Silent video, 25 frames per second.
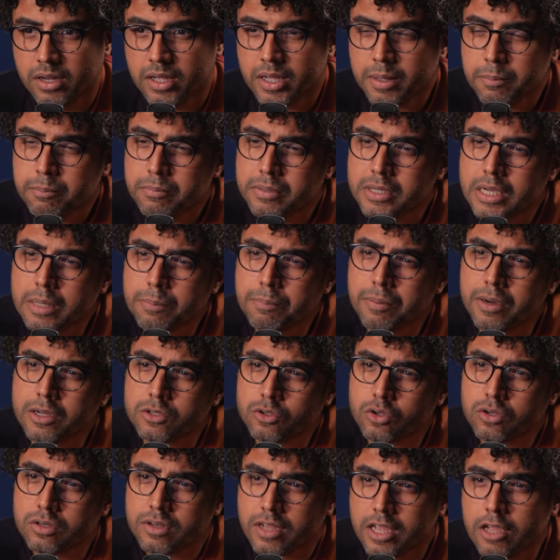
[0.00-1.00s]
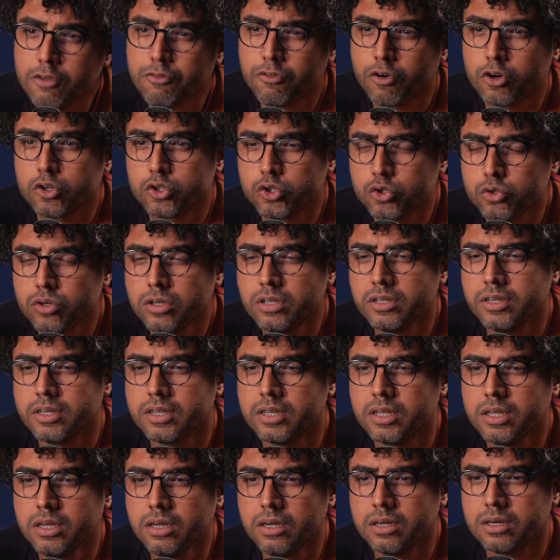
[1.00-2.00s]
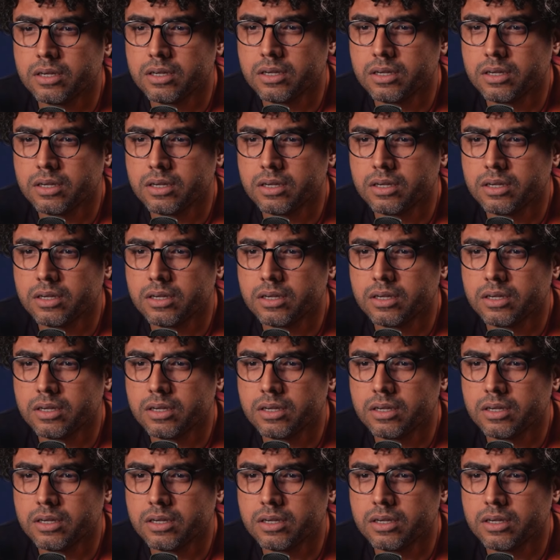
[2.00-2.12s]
लेकिन मेरे पास तो नई फॉर्चूनर है ना